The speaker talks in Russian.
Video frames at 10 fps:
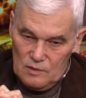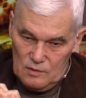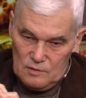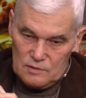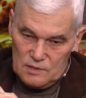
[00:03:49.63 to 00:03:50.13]

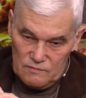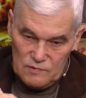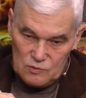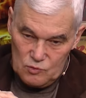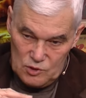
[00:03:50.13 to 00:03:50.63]
а,
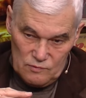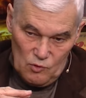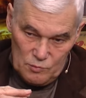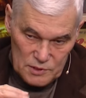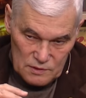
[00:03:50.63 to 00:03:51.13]
соответствующего
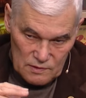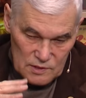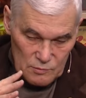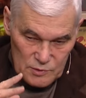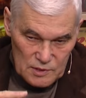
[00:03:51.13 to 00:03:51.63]
общества,
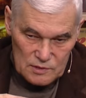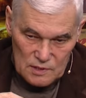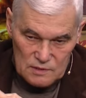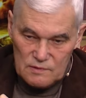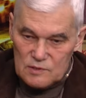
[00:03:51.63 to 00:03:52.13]

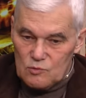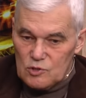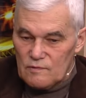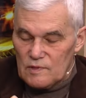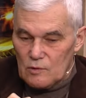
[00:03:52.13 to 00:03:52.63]

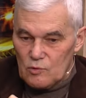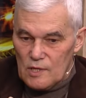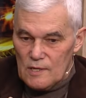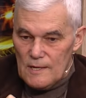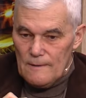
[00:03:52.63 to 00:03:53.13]
соответствующего
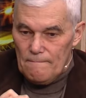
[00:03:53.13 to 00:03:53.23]
народа –